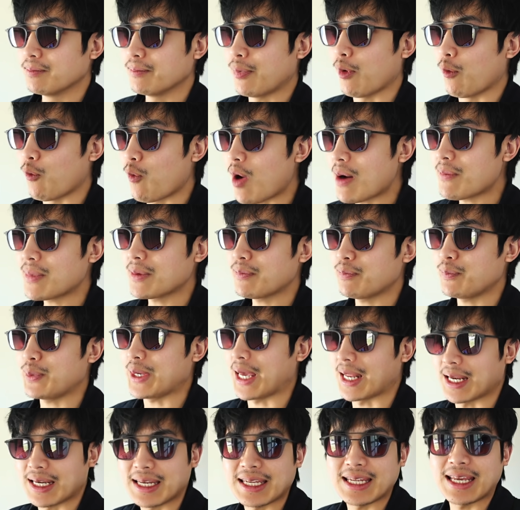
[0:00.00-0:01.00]
ผมว่ามันเป
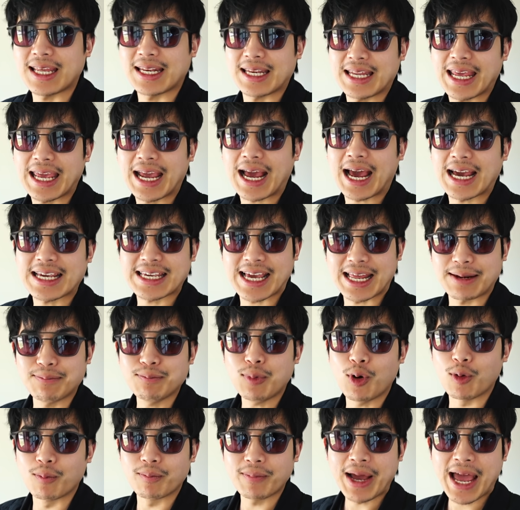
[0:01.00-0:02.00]
ลี่ยน DNA ขยัน
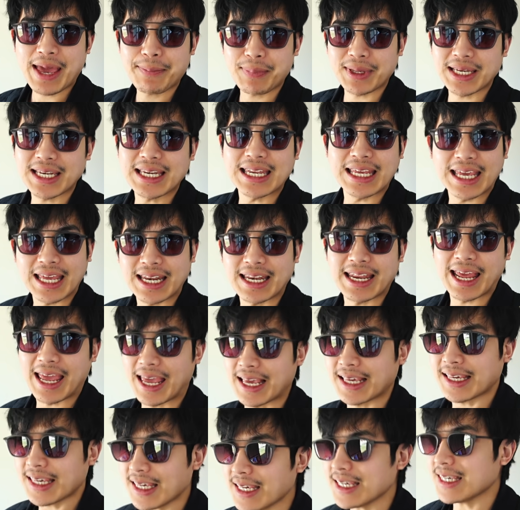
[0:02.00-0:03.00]
ผมให้เป็น DNA
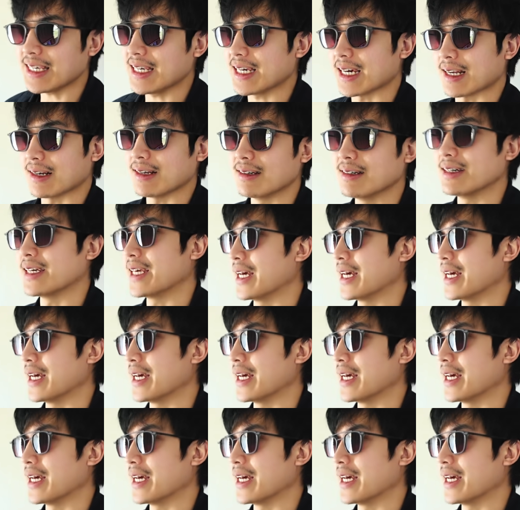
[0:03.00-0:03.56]
ขี้เกียจเลย